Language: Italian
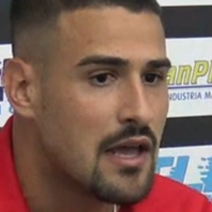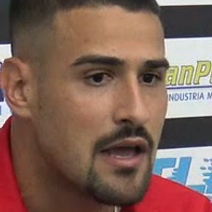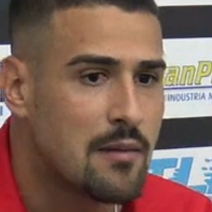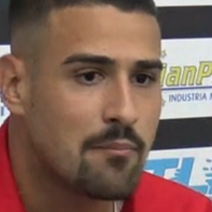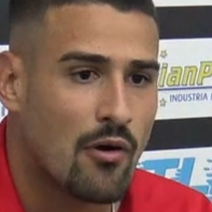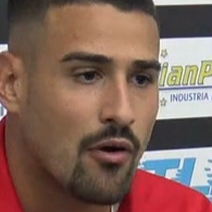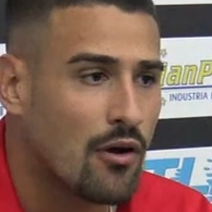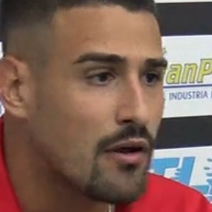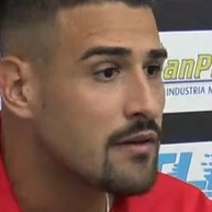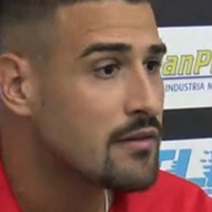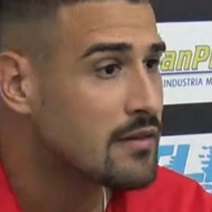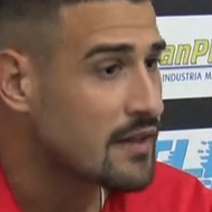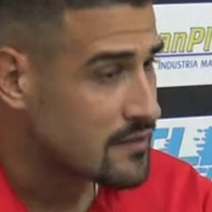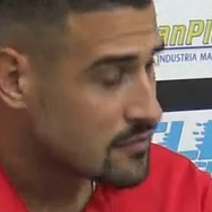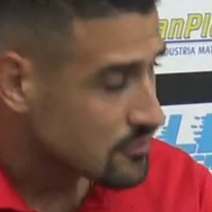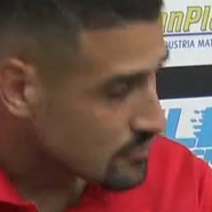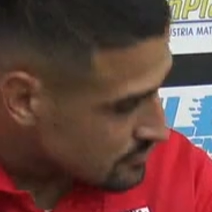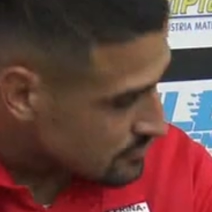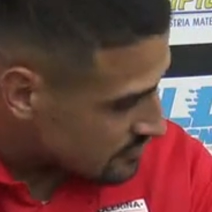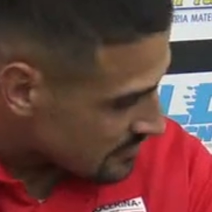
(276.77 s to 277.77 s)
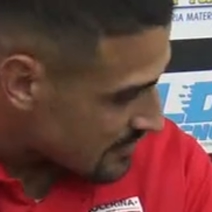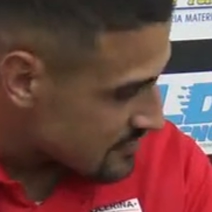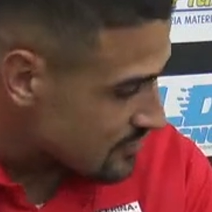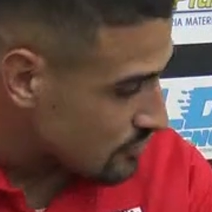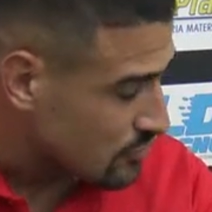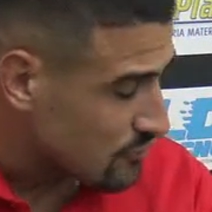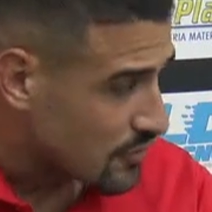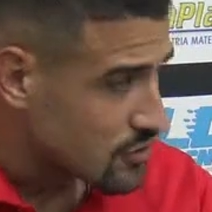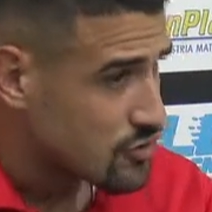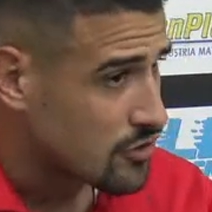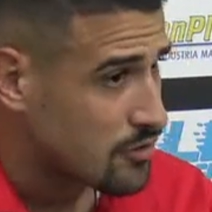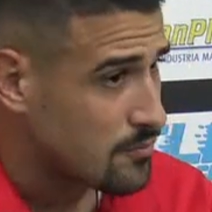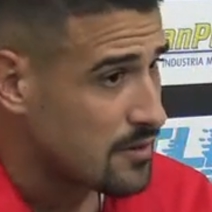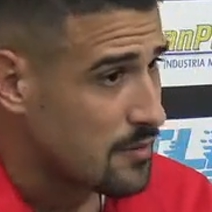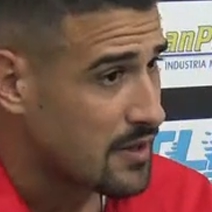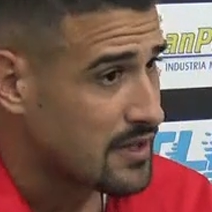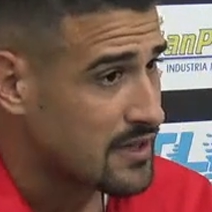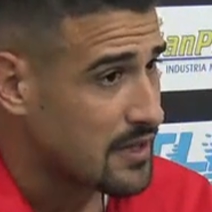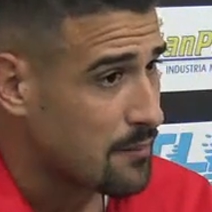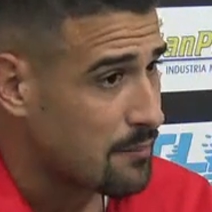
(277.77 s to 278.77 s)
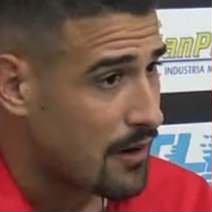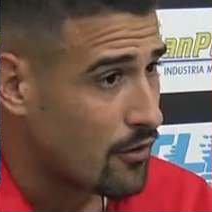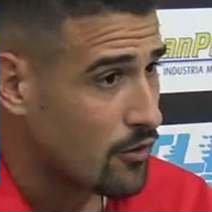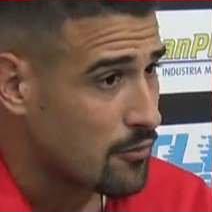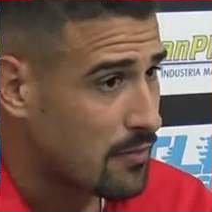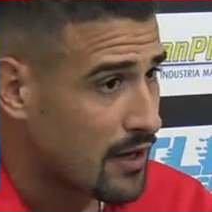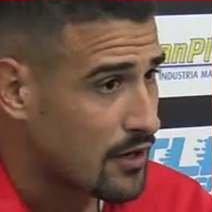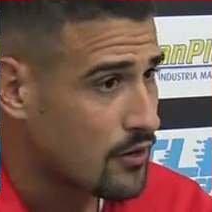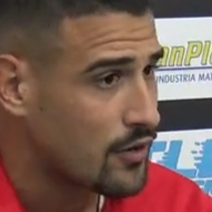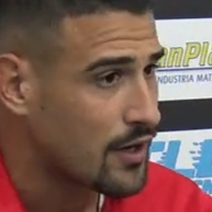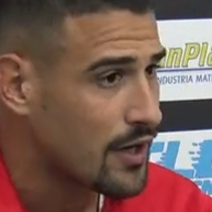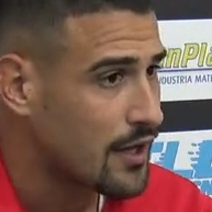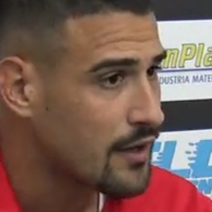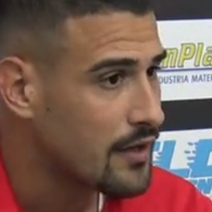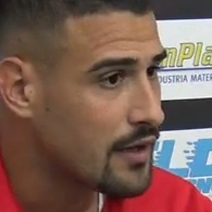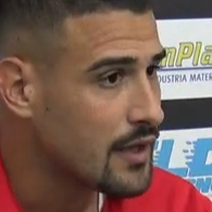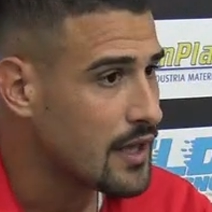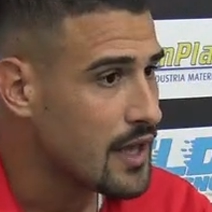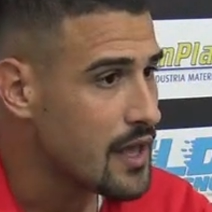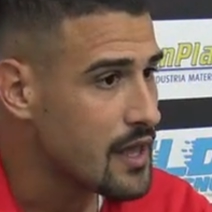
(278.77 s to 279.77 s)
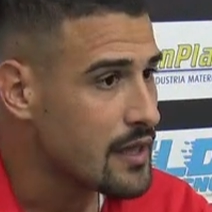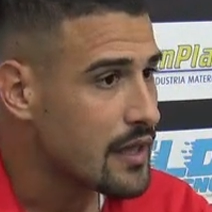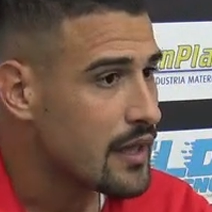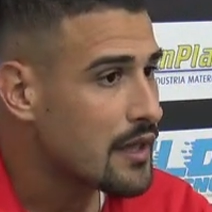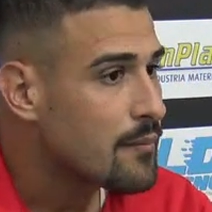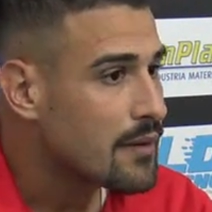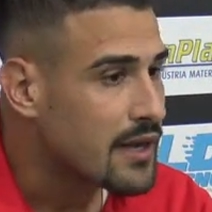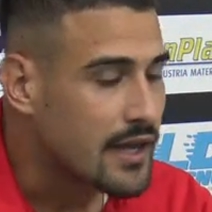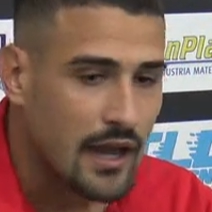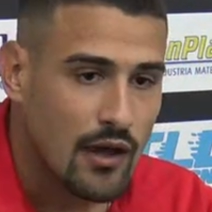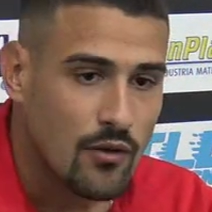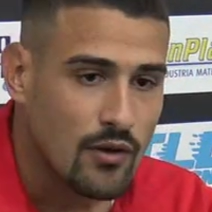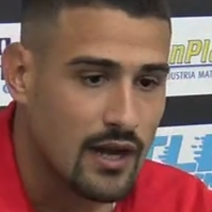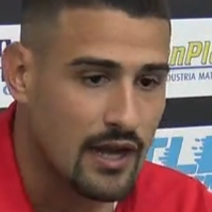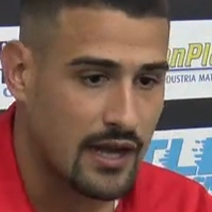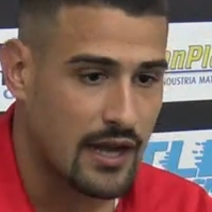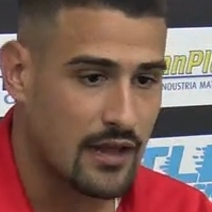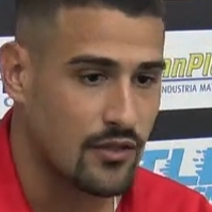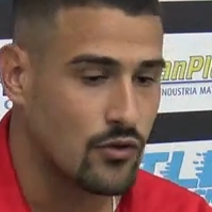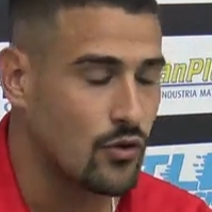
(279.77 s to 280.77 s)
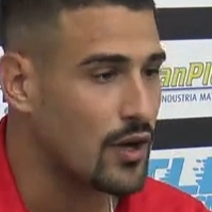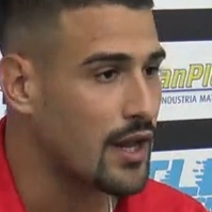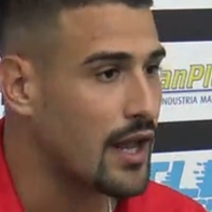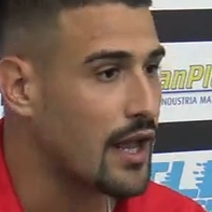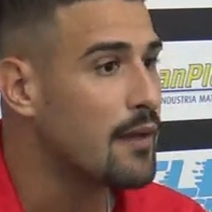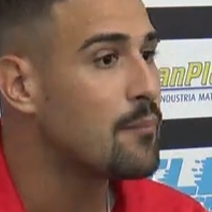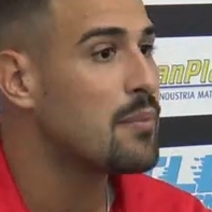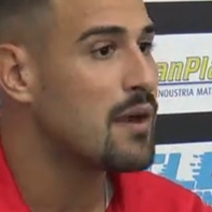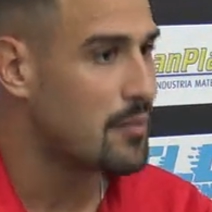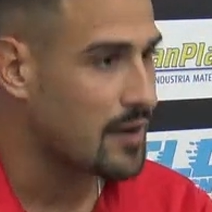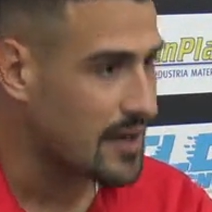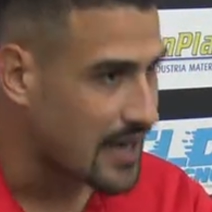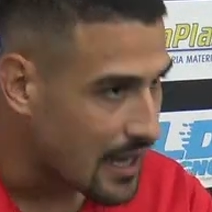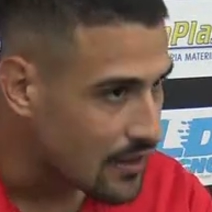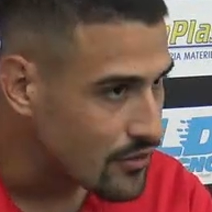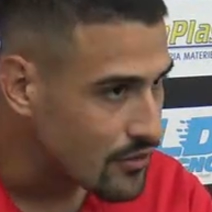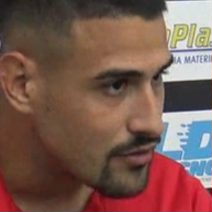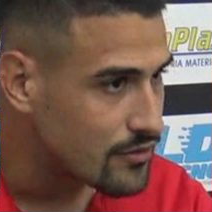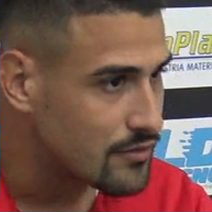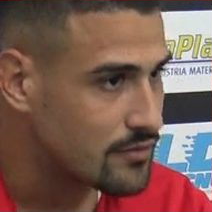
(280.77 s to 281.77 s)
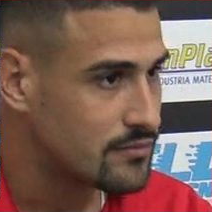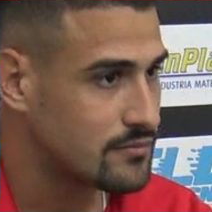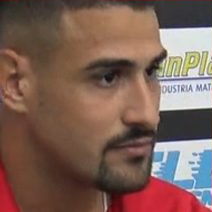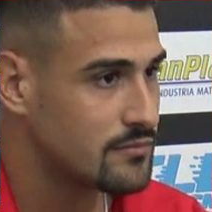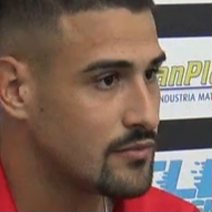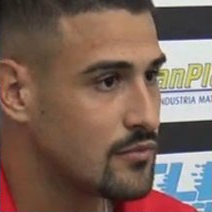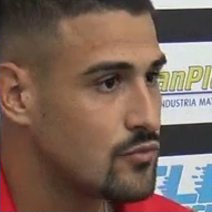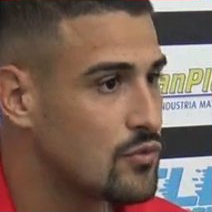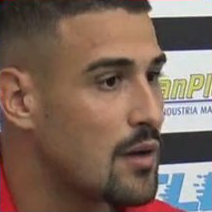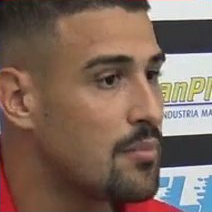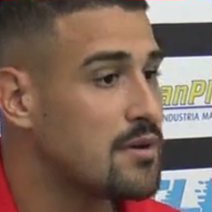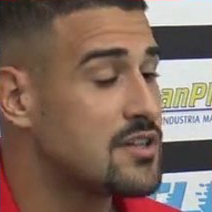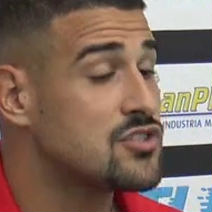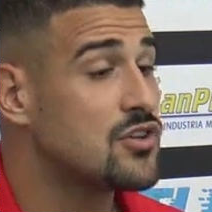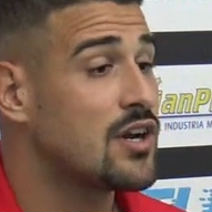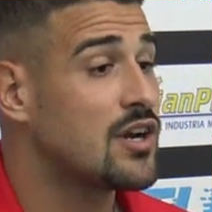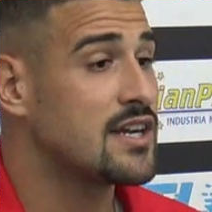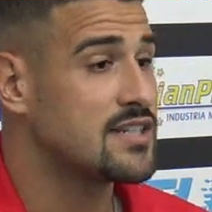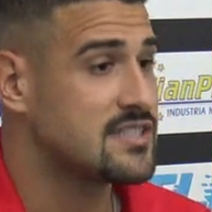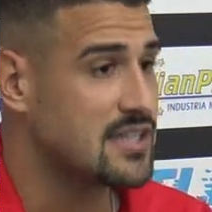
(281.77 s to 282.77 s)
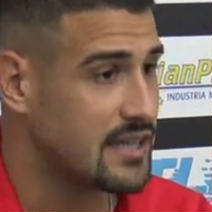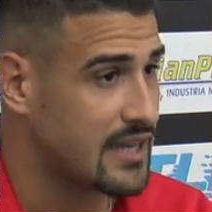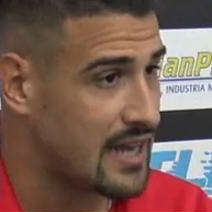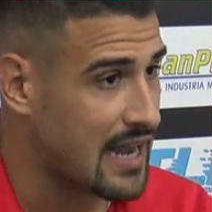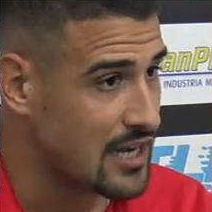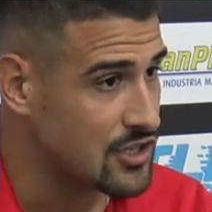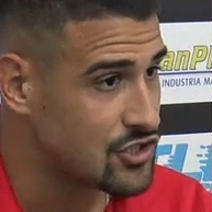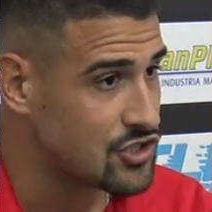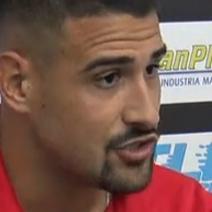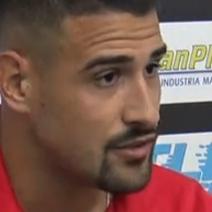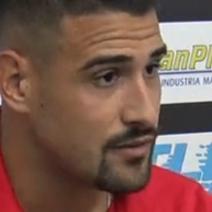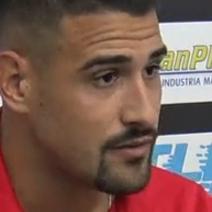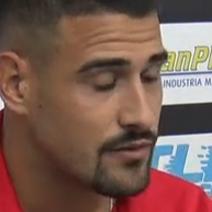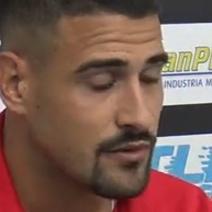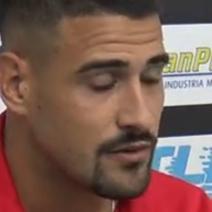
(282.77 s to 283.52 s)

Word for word: Poi, innanzitutto faccio complimenti a Paolo Barone, perché è un allenatore preparato, una persona che sa di calcio,